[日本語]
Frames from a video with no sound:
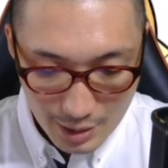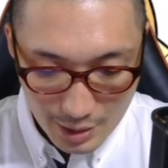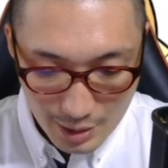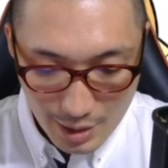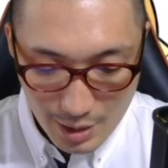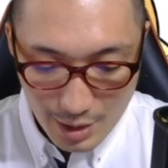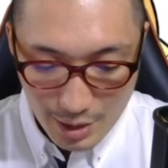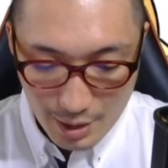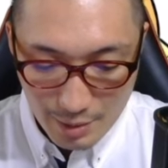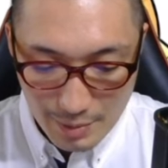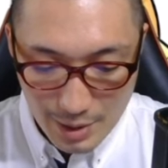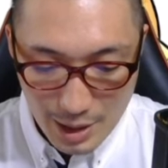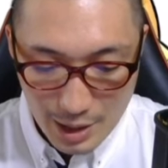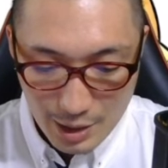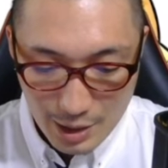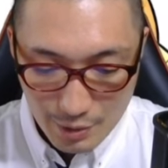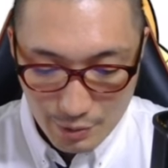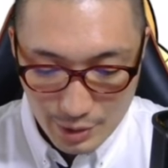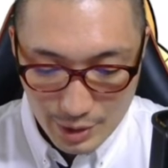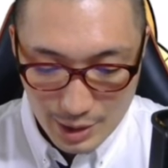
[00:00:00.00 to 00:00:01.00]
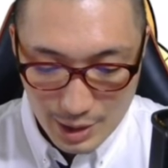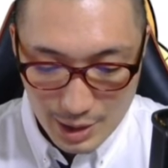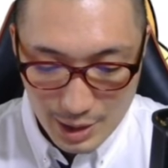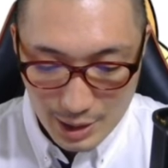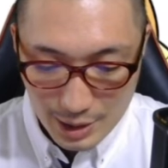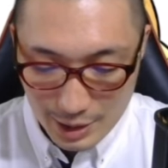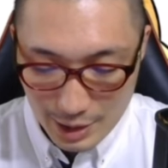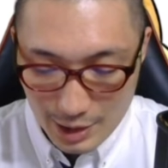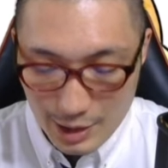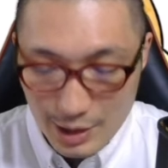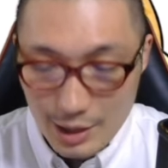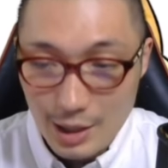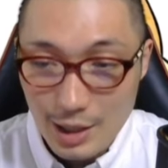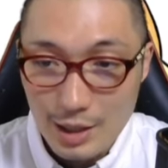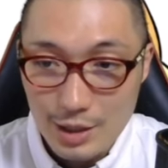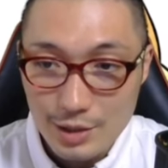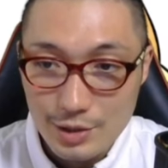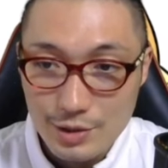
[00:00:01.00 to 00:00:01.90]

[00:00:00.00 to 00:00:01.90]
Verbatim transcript: で、まあこれね、敵